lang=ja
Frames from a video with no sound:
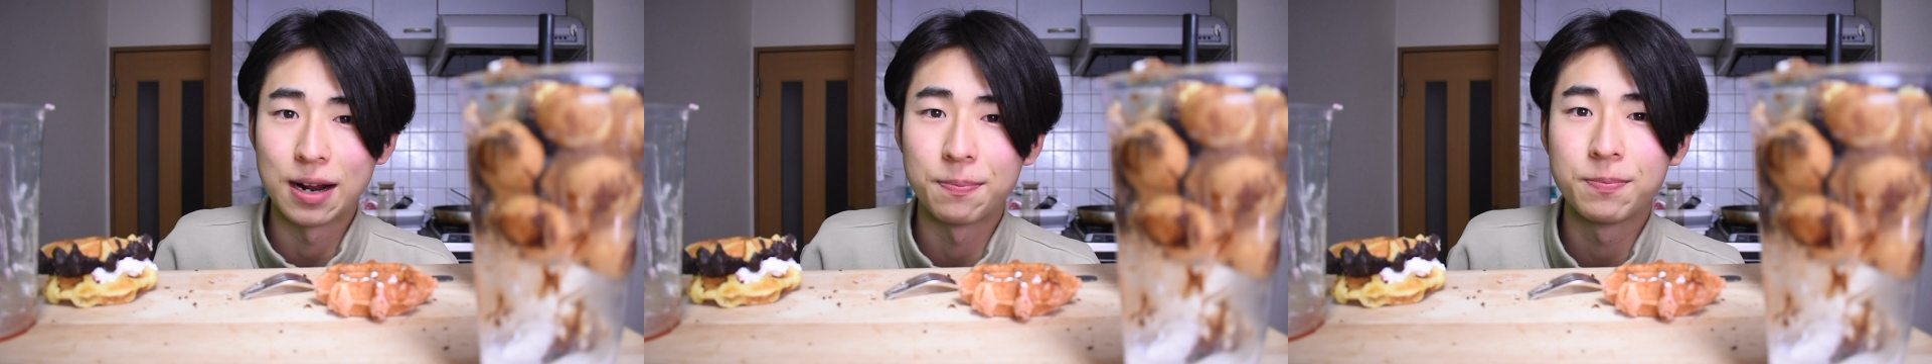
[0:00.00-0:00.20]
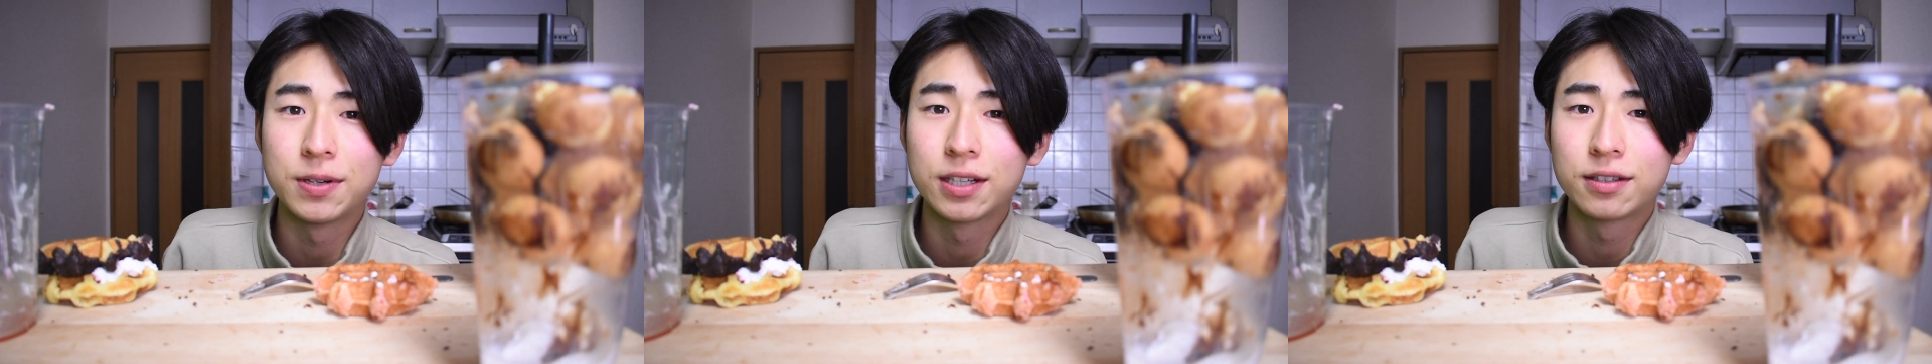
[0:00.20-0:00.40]

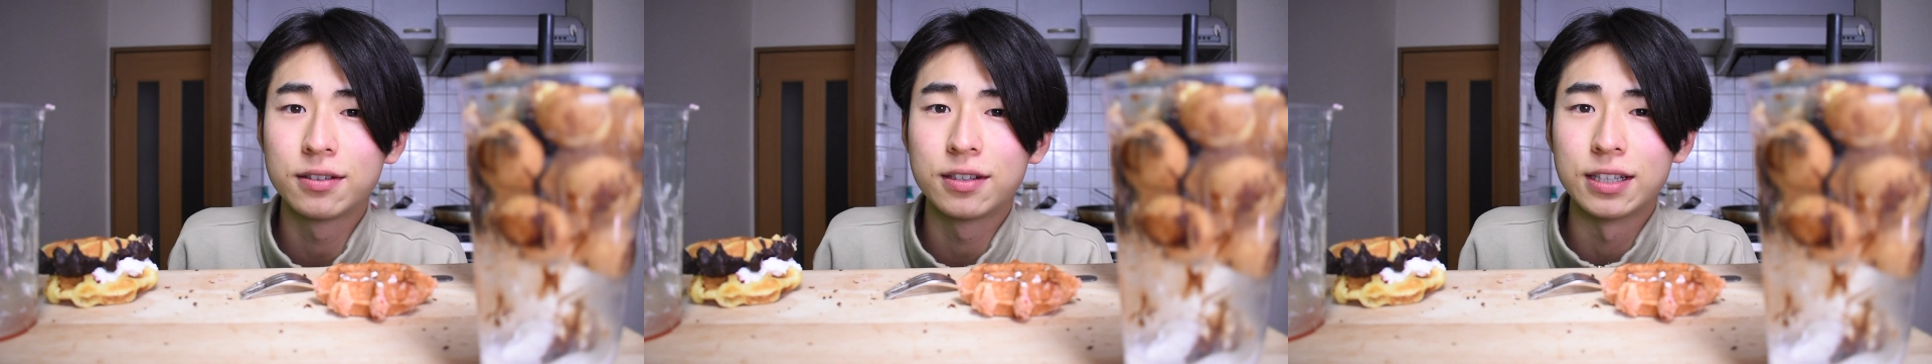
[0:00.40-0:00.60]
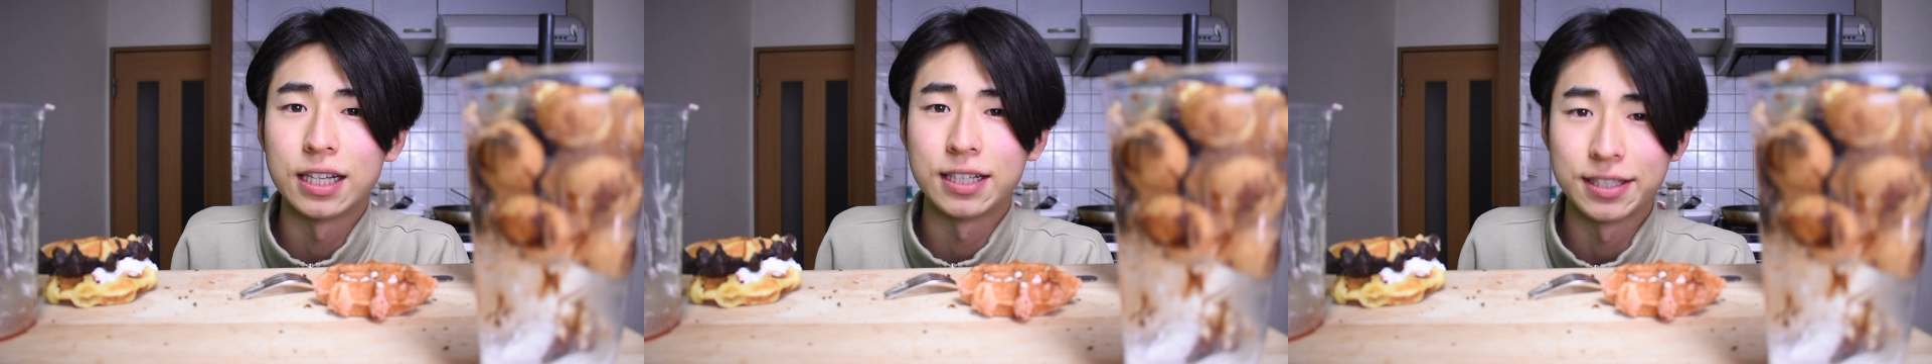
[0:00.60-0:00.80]
ラップに
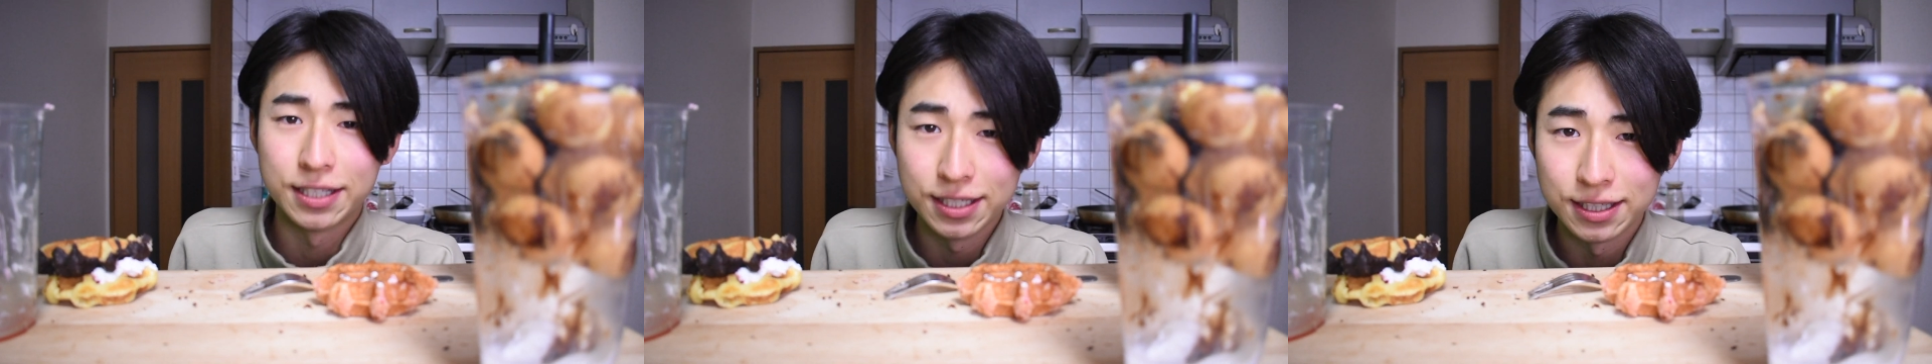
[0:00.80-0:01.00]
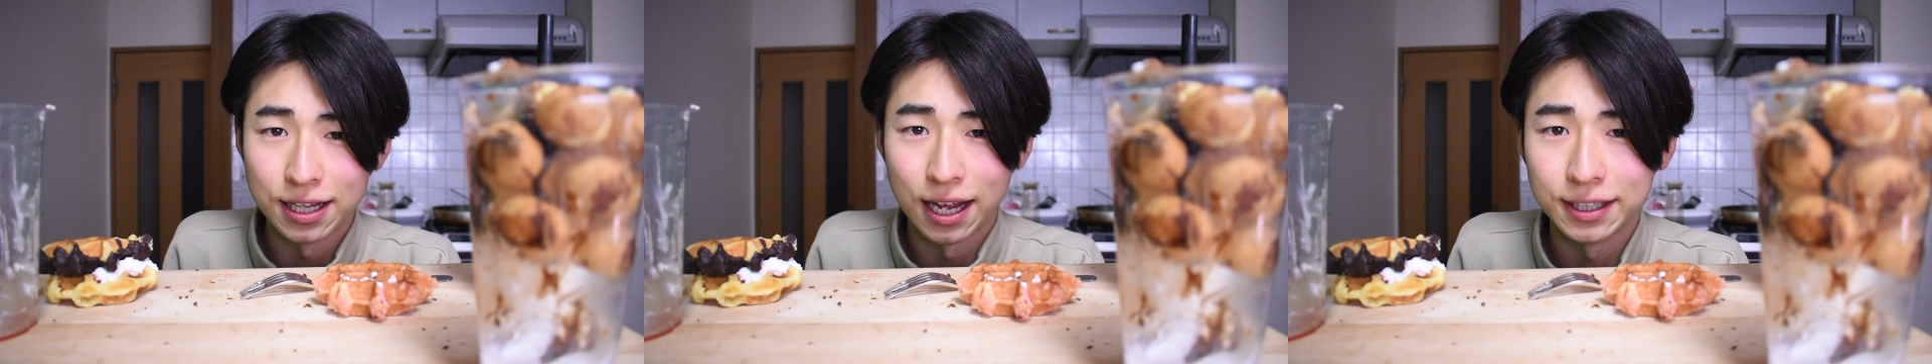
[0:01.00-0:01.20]
くるんで
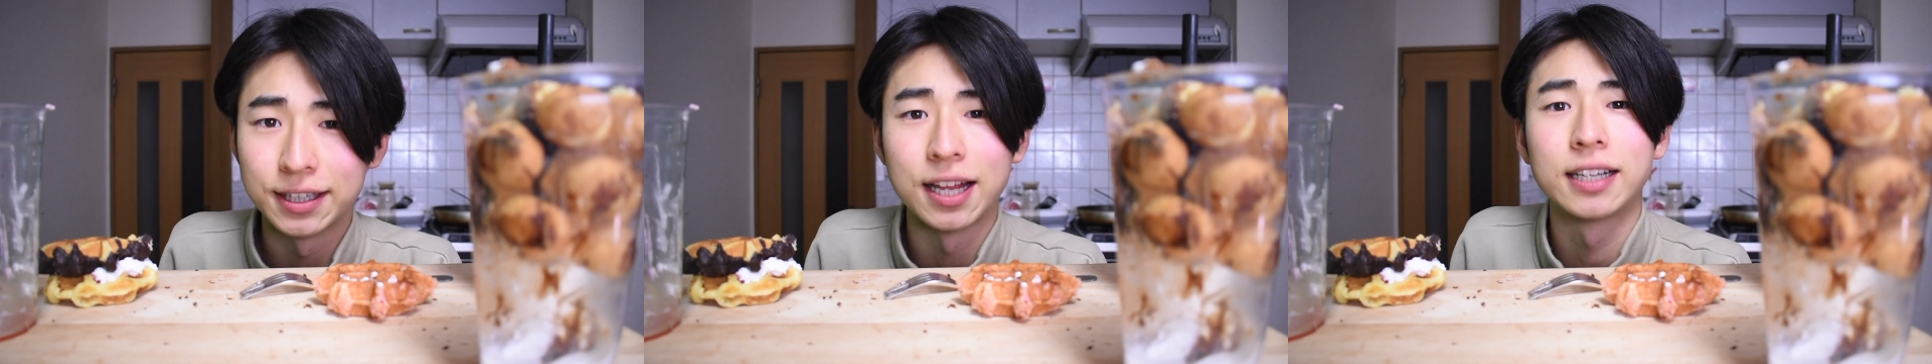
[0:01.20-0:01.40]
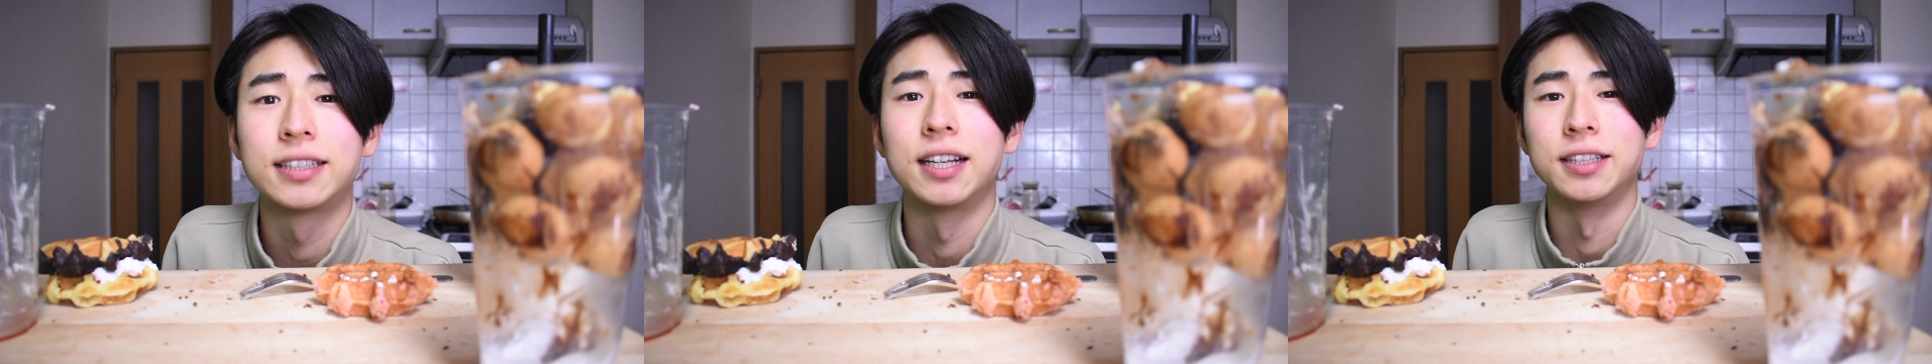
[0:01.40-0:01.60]
チンでい
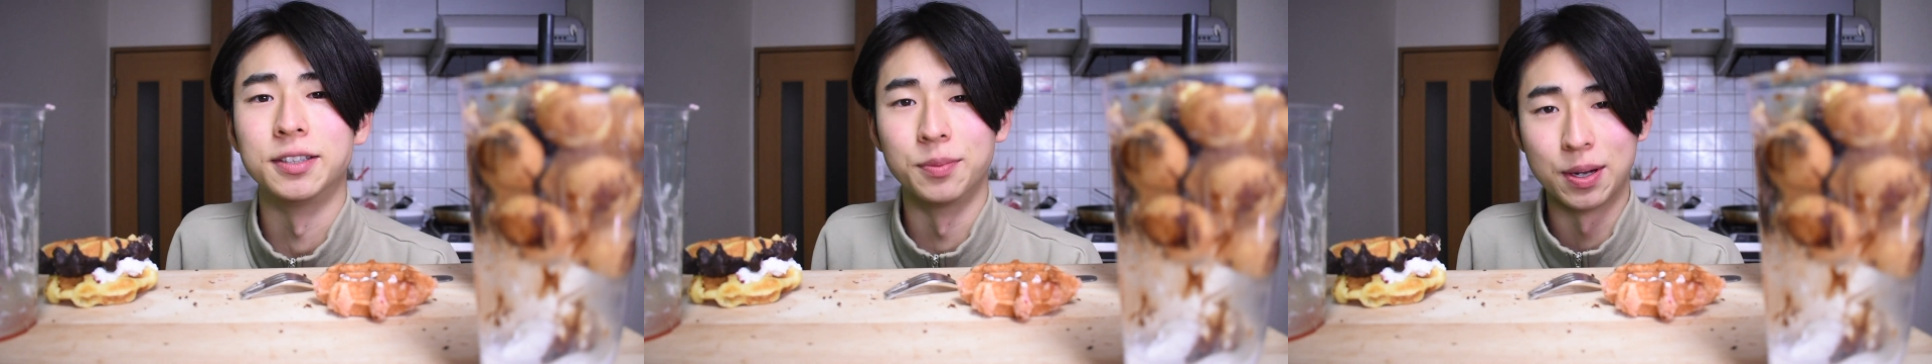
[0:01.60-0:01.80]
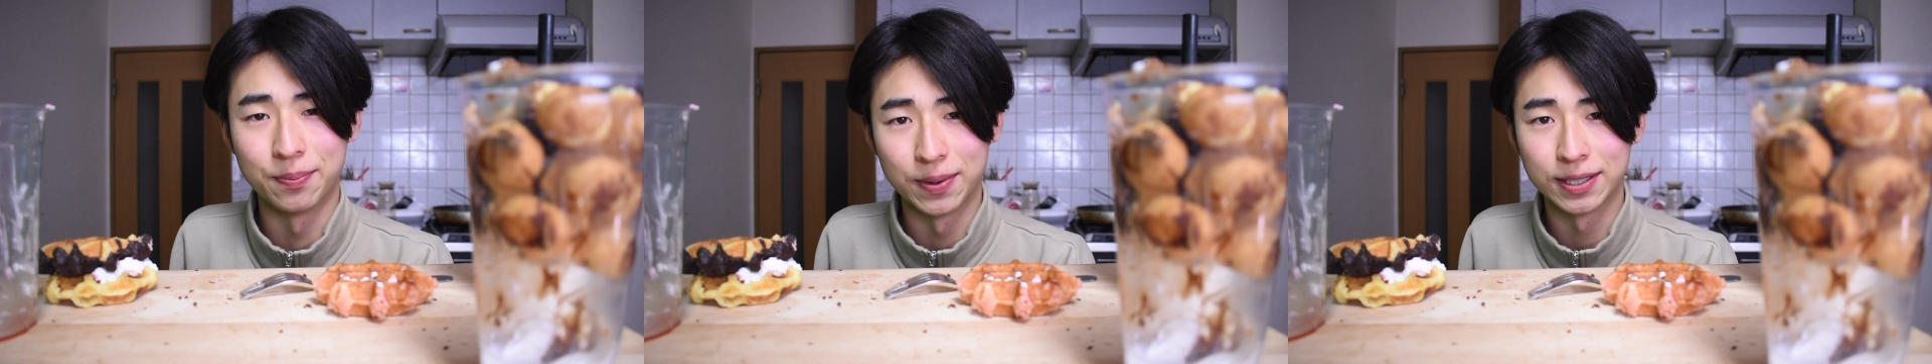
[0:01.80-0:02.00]
ただきたい
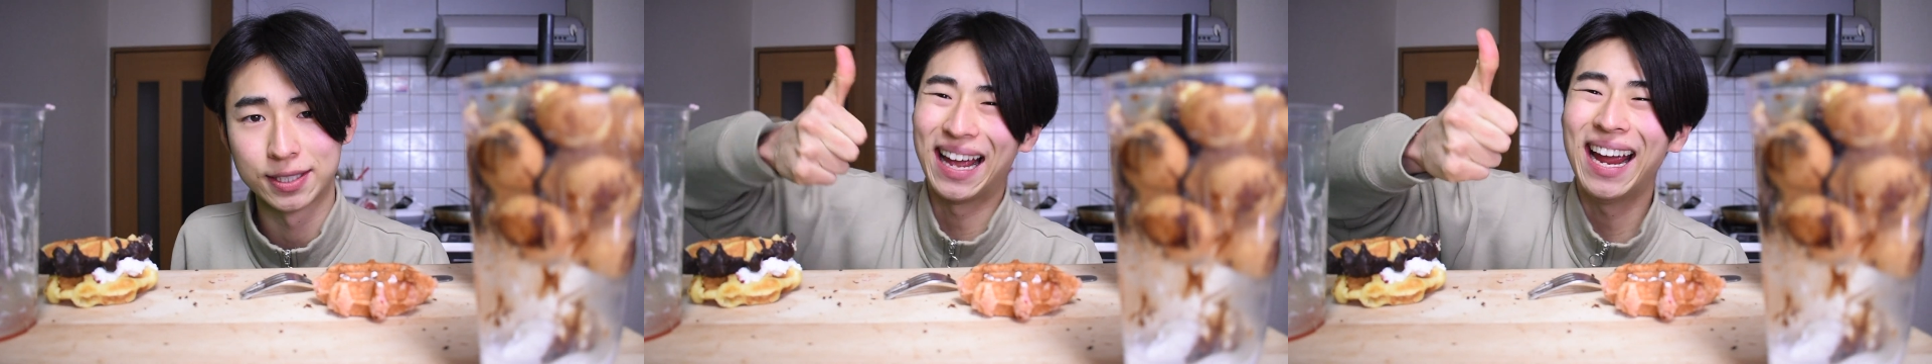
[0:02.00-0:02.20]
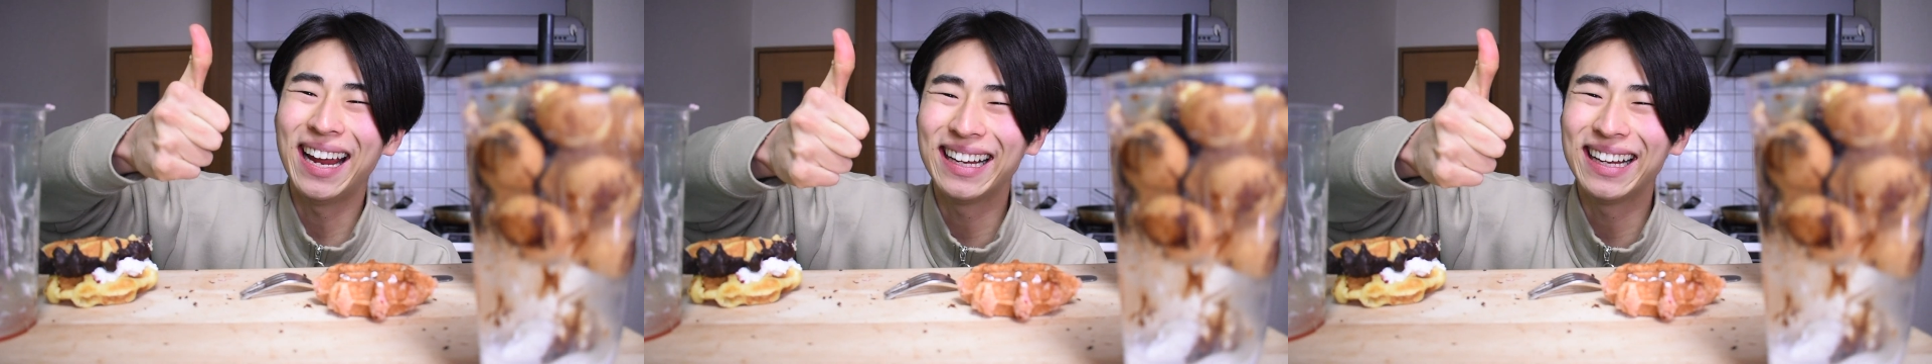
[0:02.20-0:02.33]
と思います。